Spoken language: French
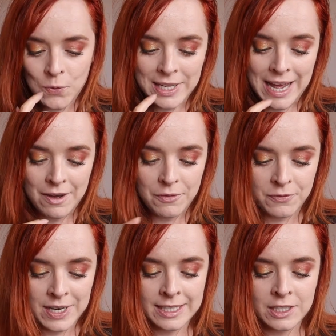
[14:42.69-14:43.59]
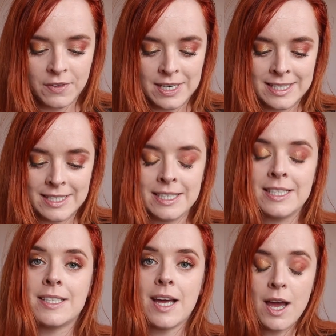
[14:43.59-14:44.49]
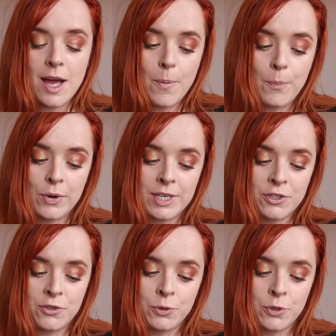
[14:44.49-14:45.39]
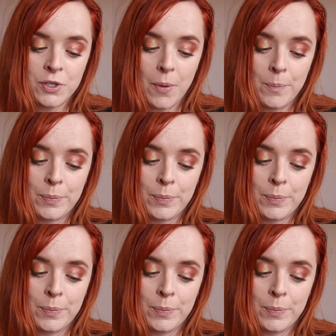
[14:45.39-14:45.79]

On a Felix Felicis Polyjuice